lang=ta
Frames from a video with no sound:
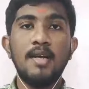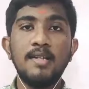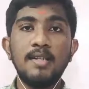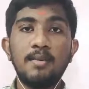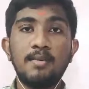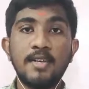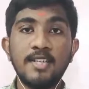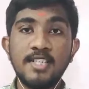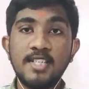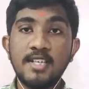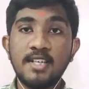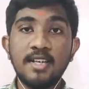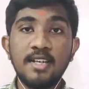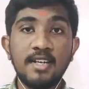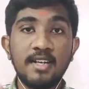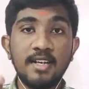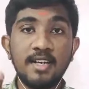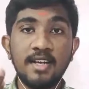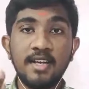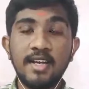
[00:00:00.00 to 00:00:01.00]
அந்த மஞ்சள்
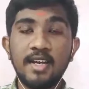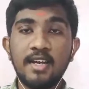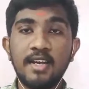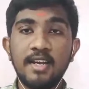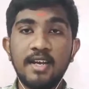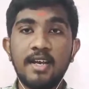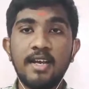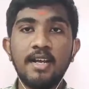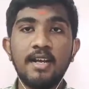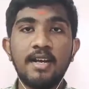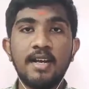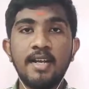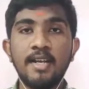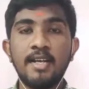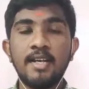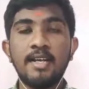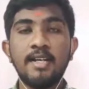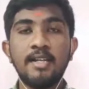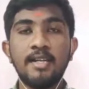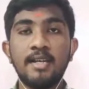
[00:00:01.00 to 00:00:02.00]
கிழங்கு இங்கே எங்கேயான
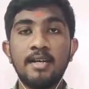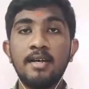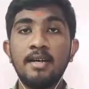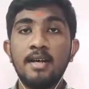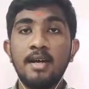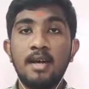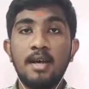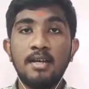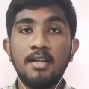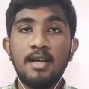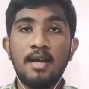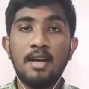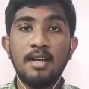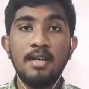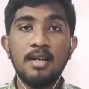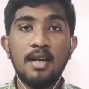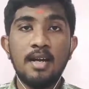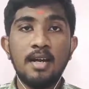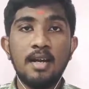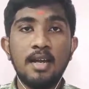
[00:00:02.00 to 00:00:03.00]
கிடைக்காதா அது
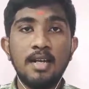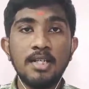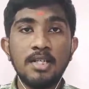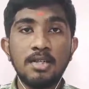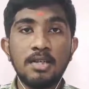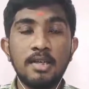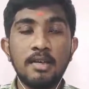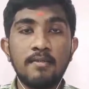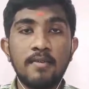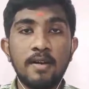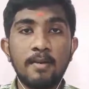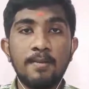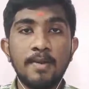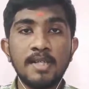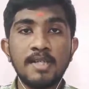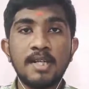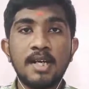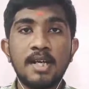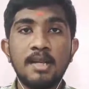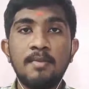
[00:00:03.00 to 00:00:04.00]
ஆண்டாள் நாச்சாருடைய
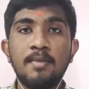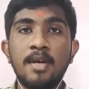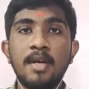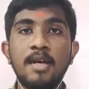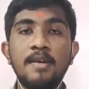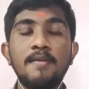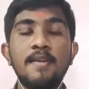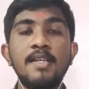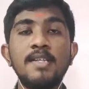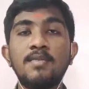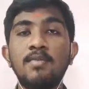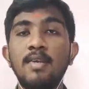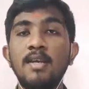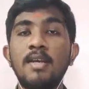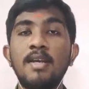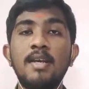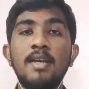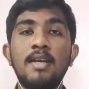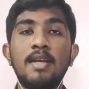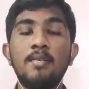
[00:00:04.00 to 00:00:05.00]
வரப்பிரசாரமாகவே
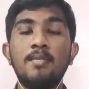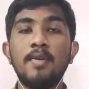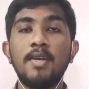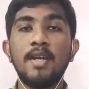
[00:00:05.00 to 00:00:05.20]
ஸ்வீகரிக்க